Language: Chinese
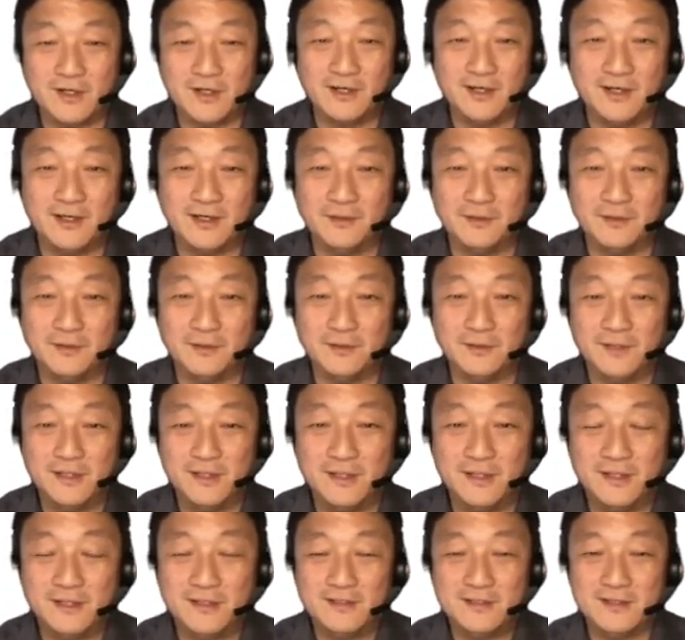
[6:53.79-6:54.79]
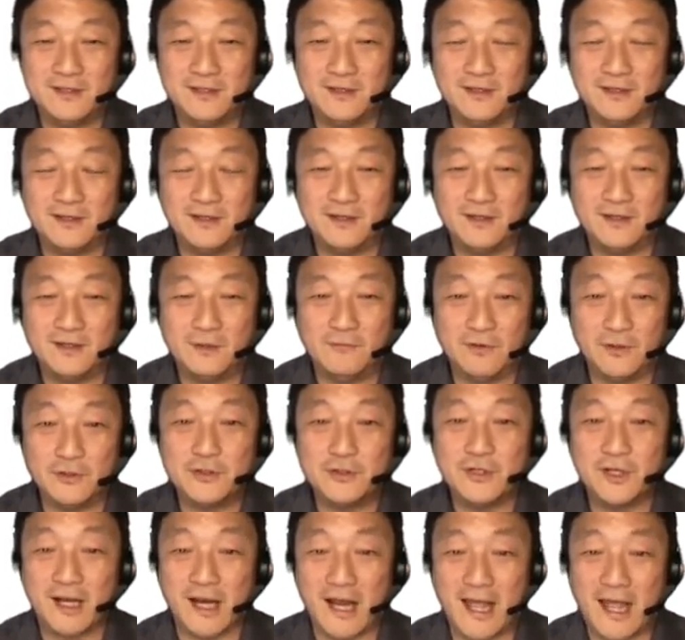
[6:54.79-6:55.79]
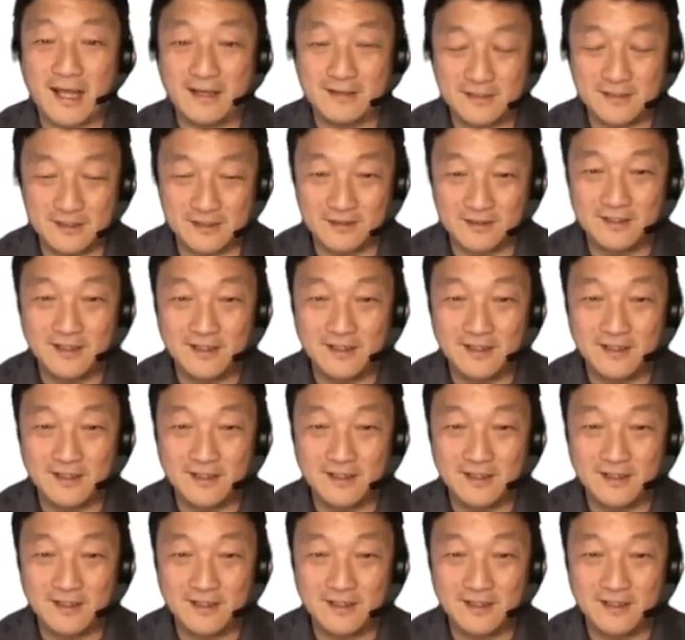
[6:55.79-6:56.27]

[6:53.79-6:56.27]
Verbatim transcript: 啊，这 Virgin Galactic，